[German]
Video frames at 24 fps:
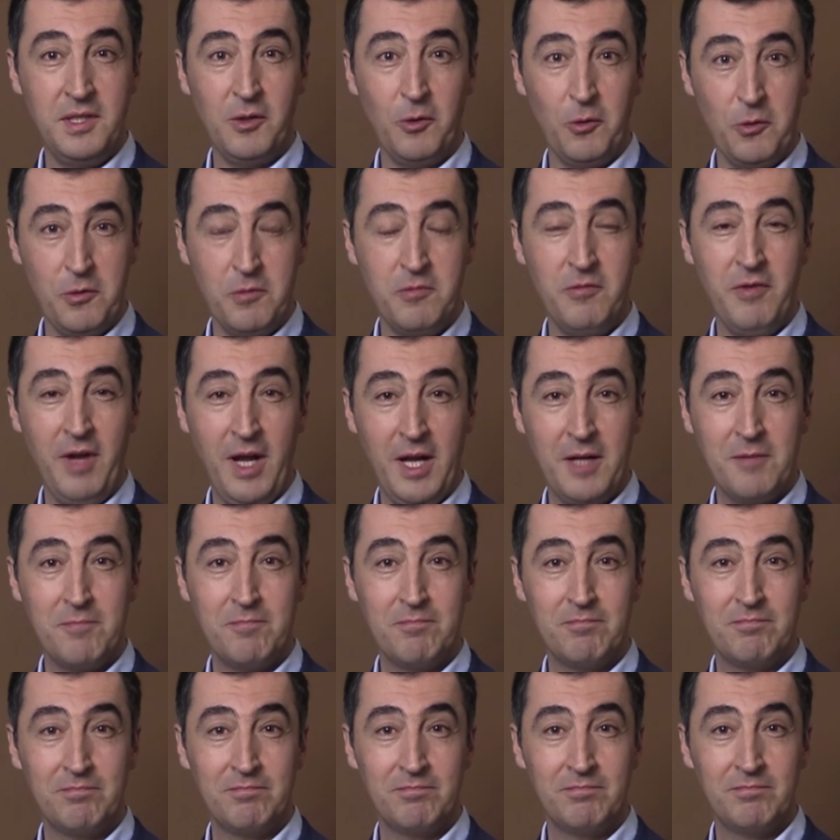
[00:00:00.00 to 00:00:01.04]
Die Grünen werden.
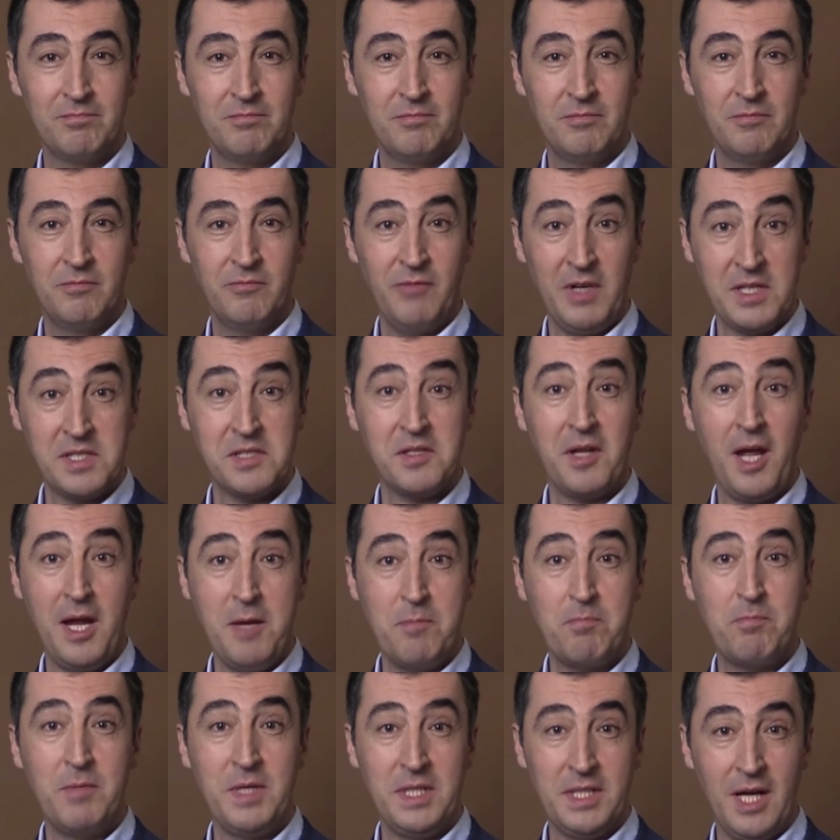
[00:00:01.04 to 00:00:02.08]
Was
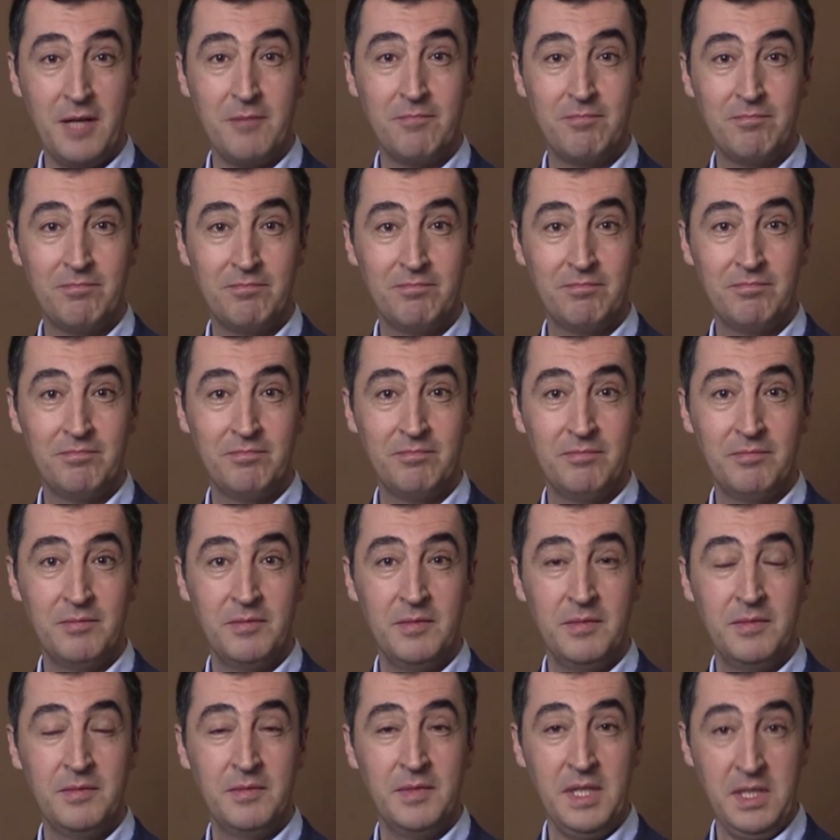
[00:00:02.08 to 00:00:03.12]
treibt mich an?
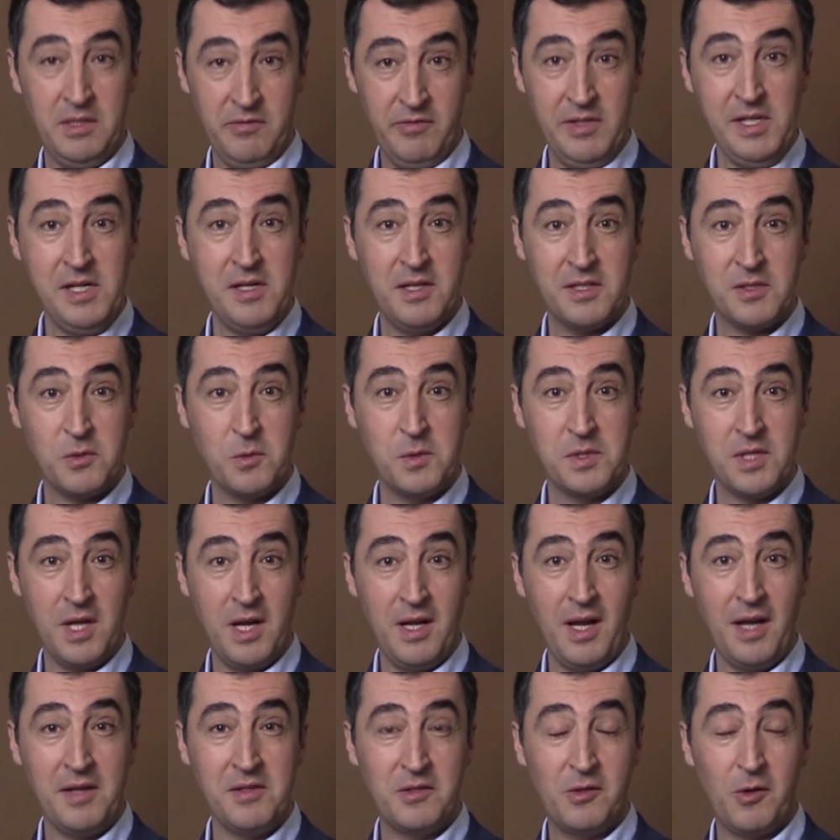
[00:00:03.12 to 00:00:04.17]
Ich will, dass unser
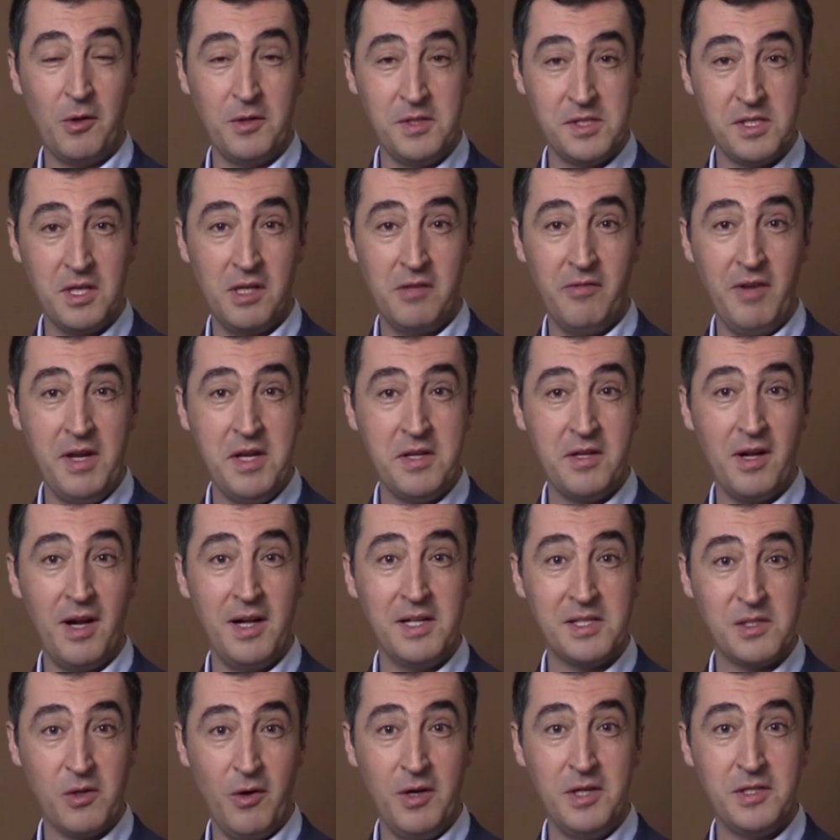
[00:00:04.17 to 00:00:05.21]
Land konsequenter
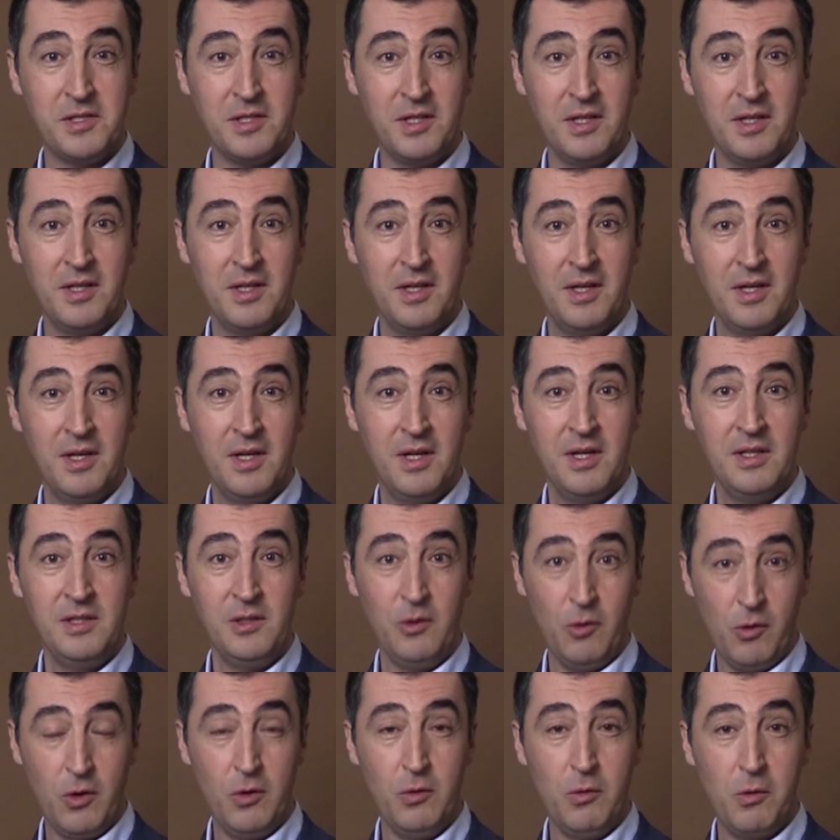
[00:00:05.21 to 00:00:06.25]
als heute die
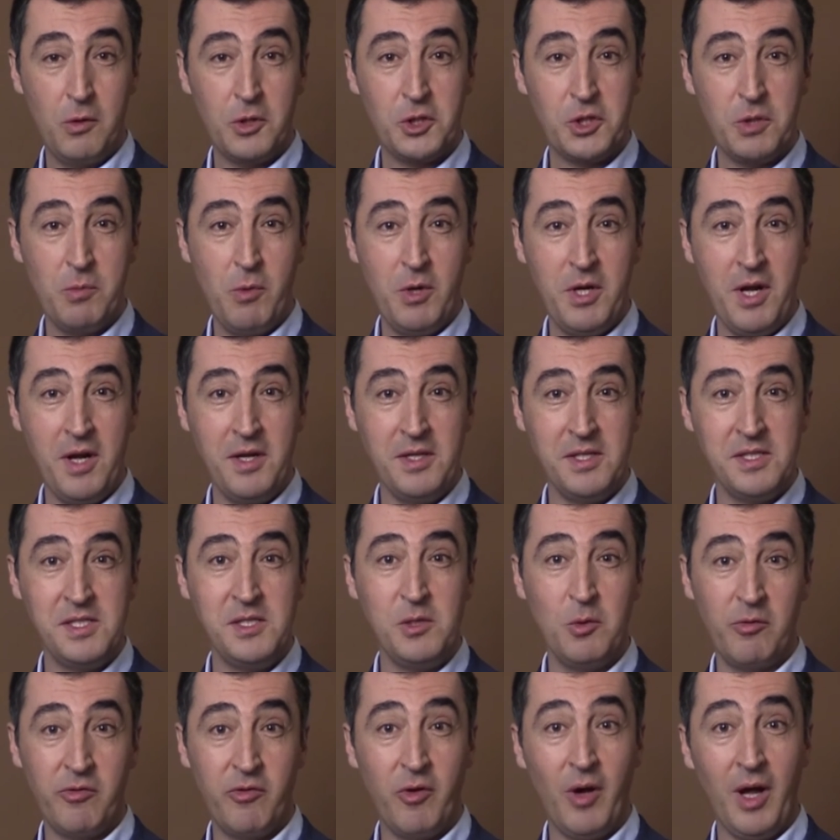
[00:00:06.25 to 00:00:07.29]
ökologische
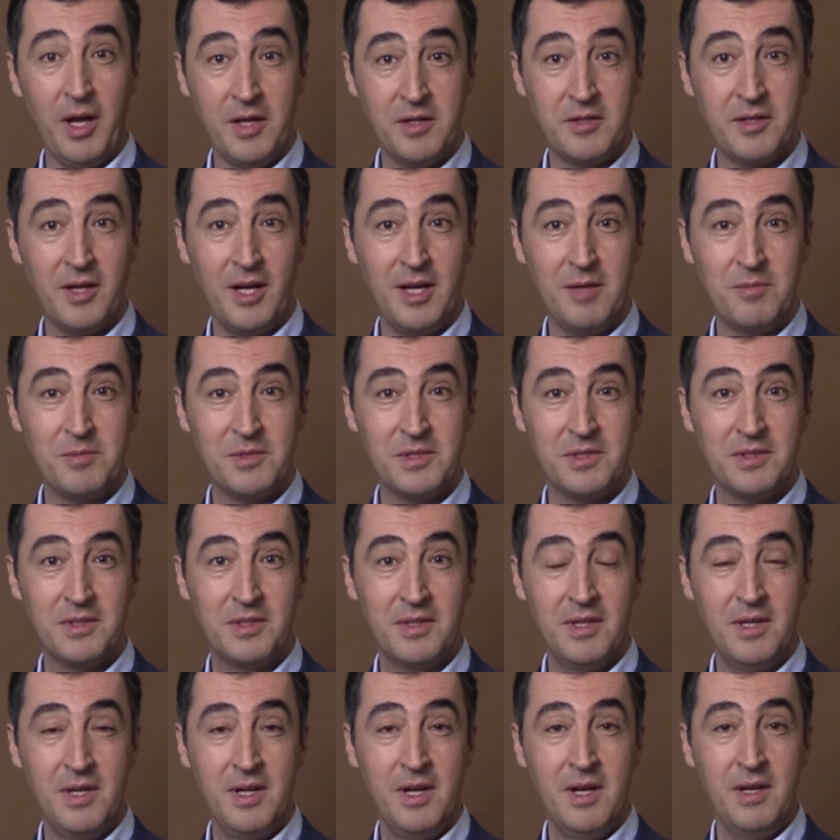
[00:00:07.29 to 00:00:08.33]
Modernisierung vorantreibt.
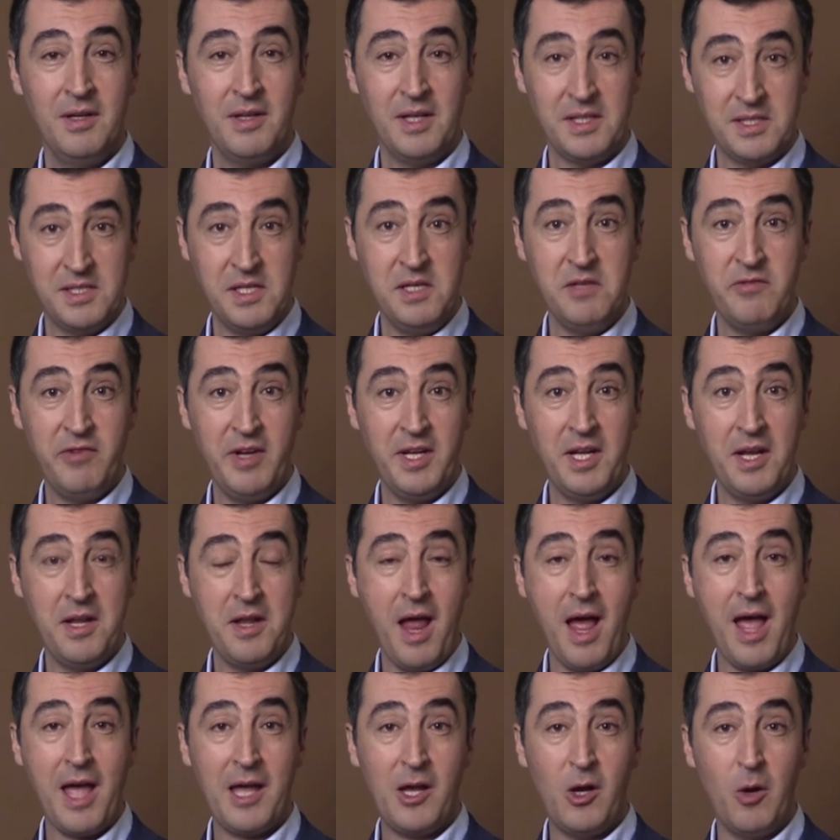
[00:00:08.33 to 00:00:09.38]
Das sind wir den
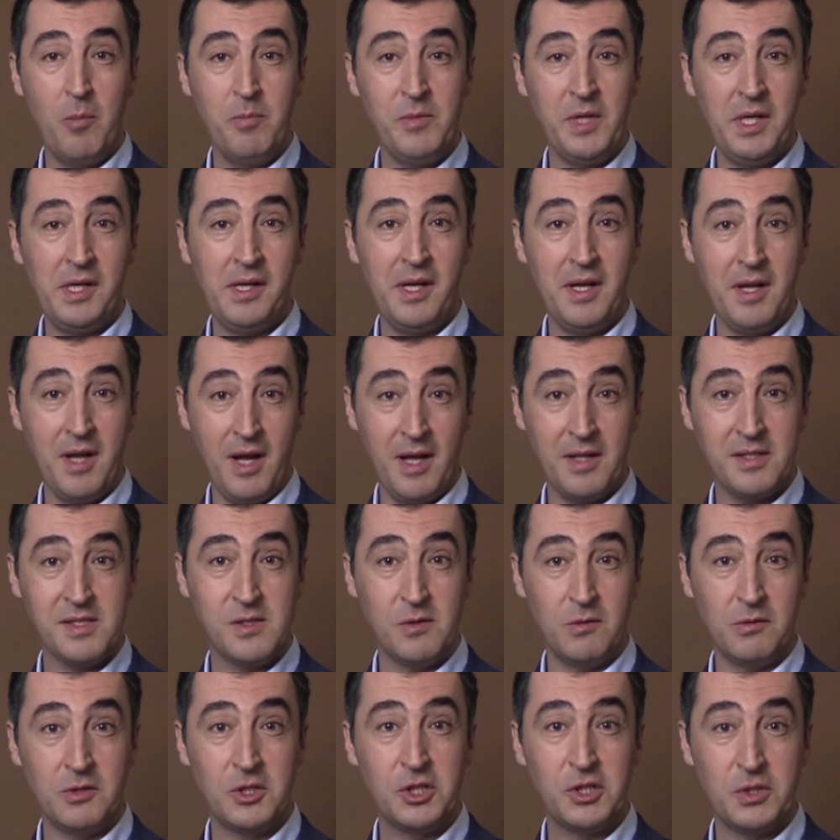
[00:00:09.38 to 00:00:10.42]
nachkommenden
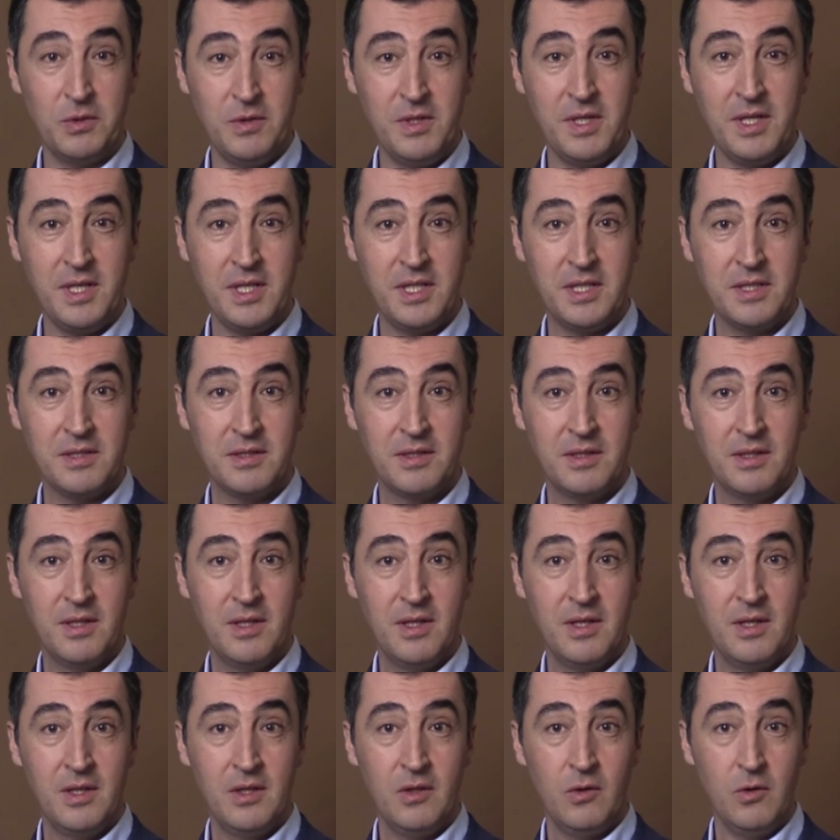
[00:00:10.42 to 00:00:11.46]
Generationen schuldig.
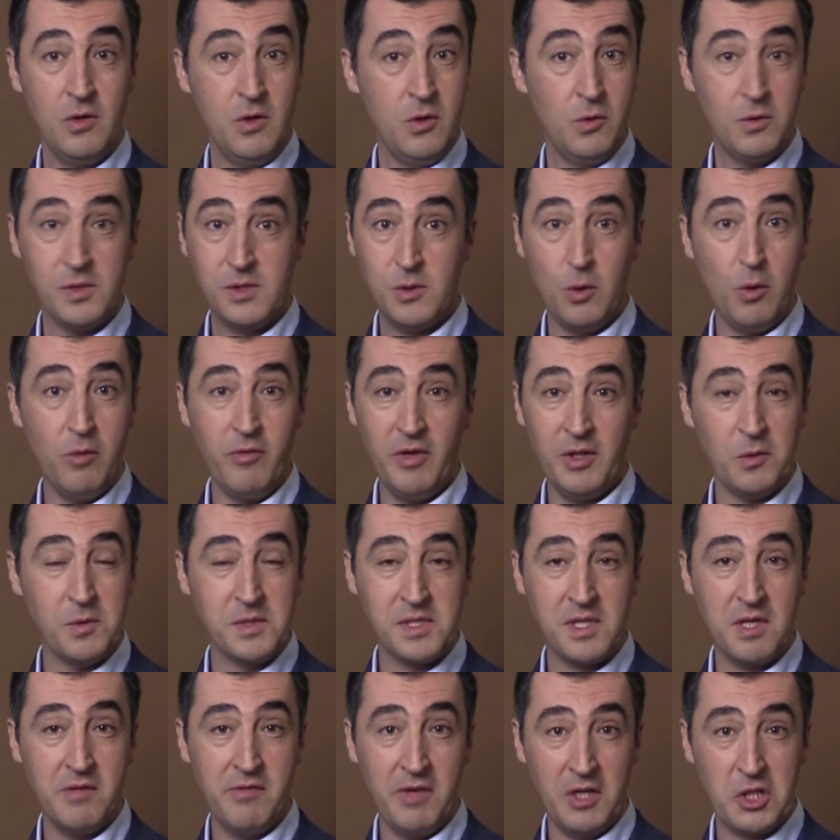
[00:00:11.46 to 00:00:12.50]
Und nur so wird
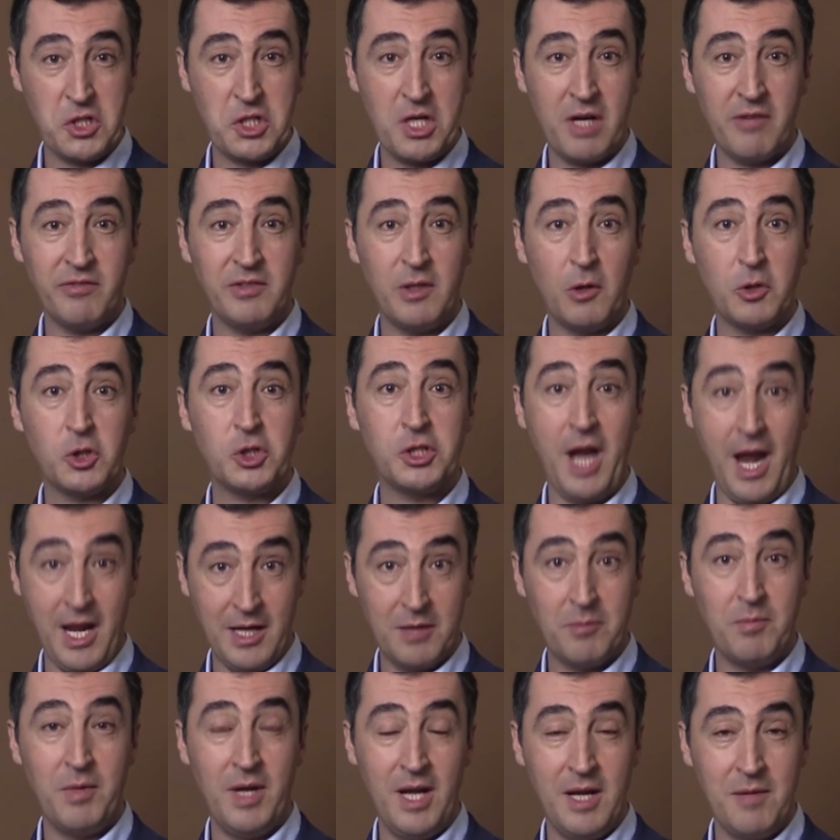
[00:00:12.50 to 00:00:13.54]
unsere Wirtschaft auch
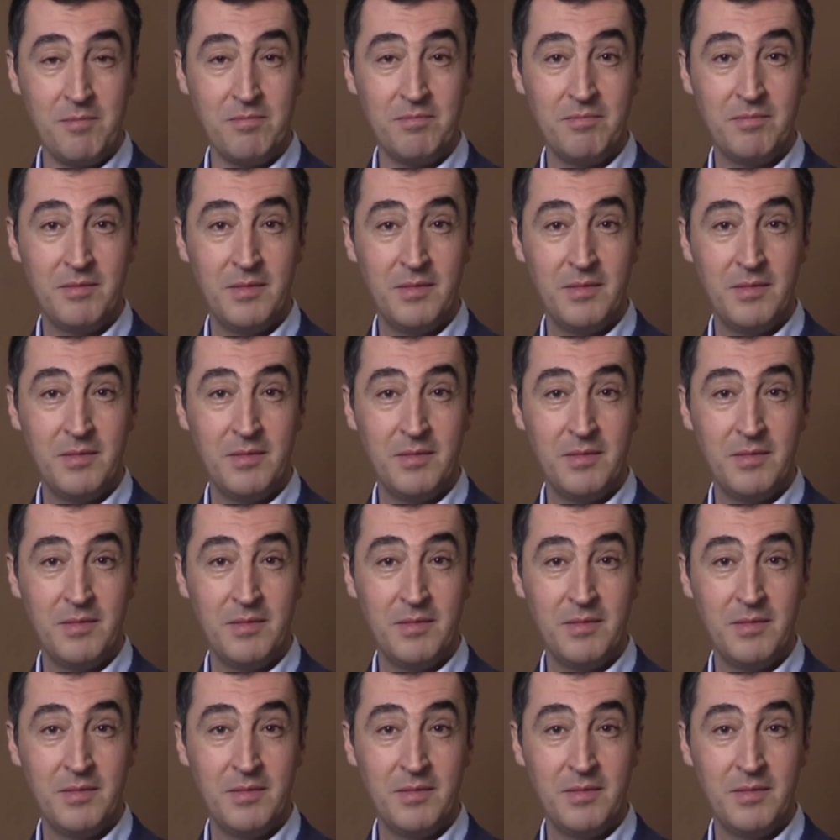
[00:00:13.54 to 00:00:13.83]
stark bleiben.